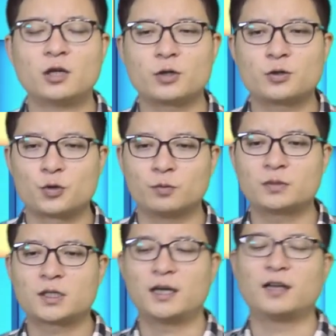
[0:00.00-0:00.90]
所以
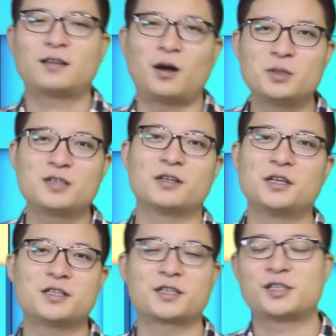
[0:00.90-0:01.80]
从这个逃避责
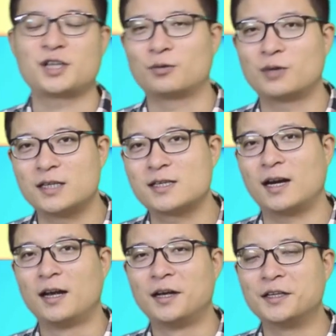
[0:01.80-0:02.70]
任的这个角度来
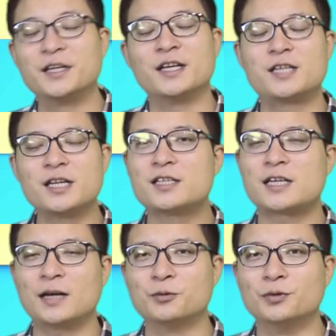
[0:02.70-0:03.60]
讲，也倾
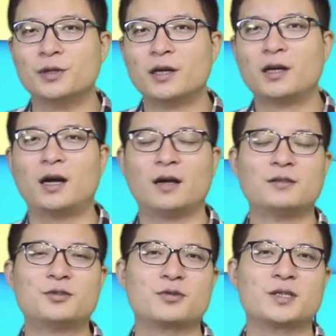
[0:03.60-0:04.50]
向于
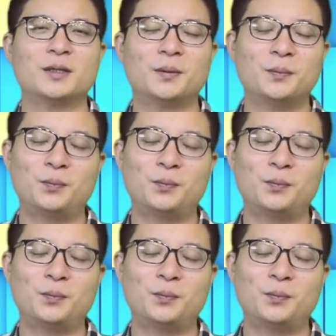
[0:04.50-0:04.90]
啊，就是。